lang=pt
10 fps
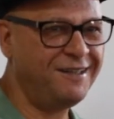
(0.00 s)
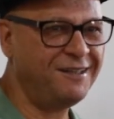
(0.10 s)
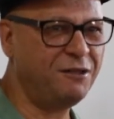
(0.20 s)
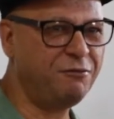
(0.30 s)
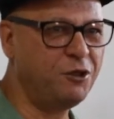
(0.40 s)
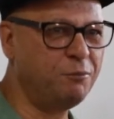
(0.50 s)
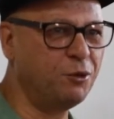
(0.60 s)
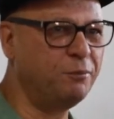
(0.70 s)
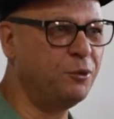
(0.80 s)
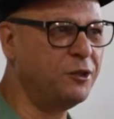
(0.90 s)
Ela veio
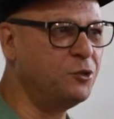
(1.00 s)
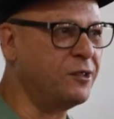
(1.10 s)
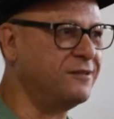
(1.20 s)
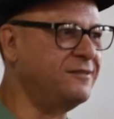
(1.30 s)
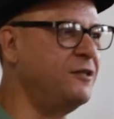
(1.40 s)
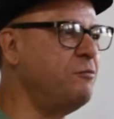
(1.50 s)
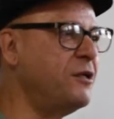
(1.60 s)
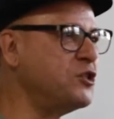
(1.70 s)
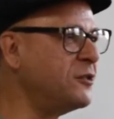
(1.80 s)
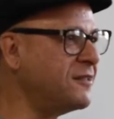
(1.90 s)
propor educação
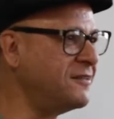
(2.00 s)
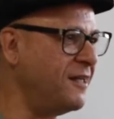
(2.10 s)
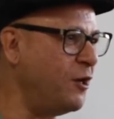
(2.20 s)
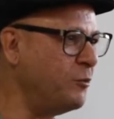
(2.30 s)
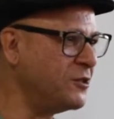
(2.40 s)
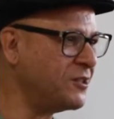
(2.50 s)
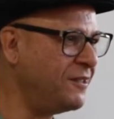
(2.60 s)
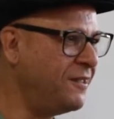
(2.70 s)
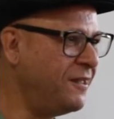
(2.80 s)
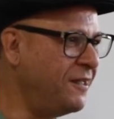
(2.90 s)
para as nossas almas
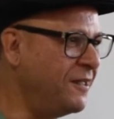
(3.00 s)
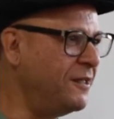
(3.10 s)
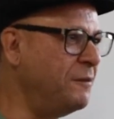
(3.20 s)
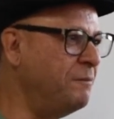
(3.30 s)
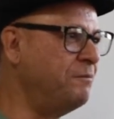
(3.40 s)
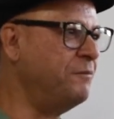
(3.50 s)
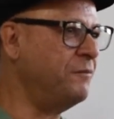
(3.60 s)
e